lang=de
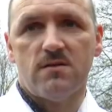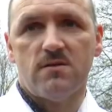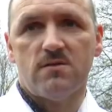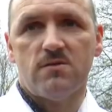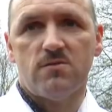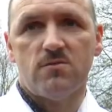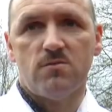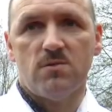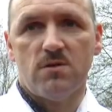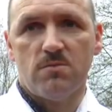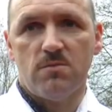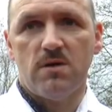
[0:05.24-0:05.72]

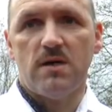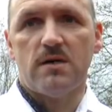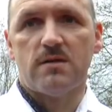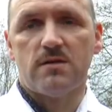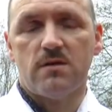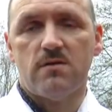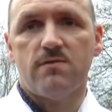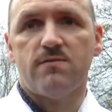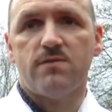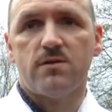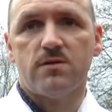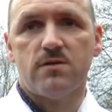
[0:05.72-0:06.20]
Also man
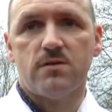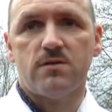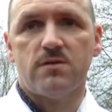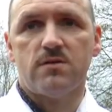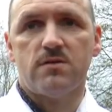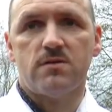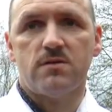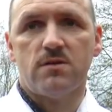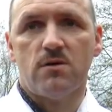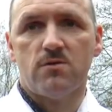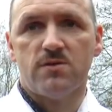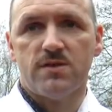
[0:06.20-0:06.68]
merkt einfach, dass
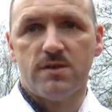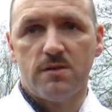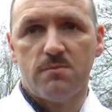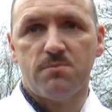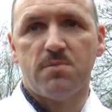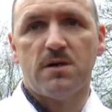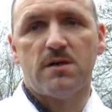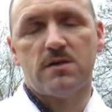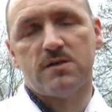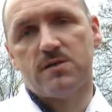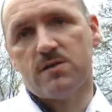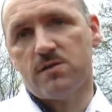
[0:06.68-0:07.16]
es aus der
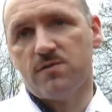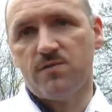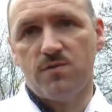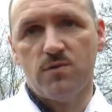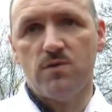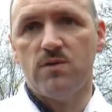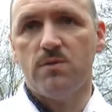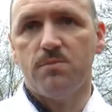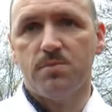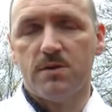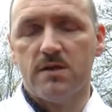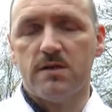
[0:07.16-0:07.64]
Praxis für
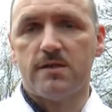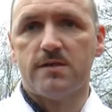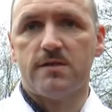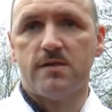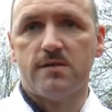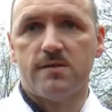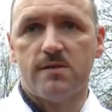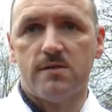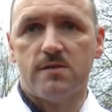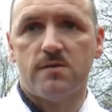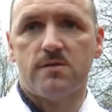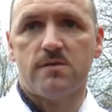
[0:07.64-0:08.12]
die
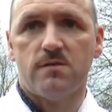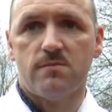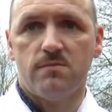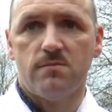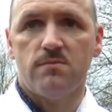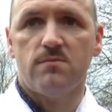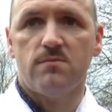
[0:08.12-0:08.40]
Praxis ist.